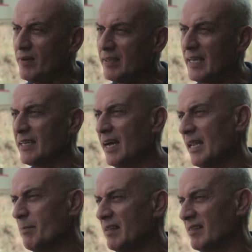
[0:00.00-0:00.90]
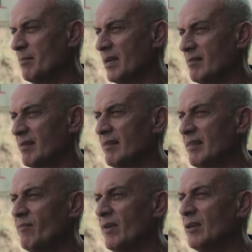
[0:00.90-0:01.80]
يعني الله مقسم الرزق
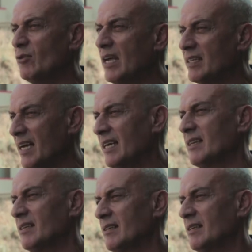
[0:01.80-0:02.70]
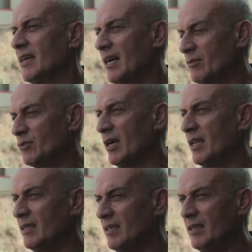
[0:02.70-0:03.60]
صفا يروح عند غيري عرفت شو علي؟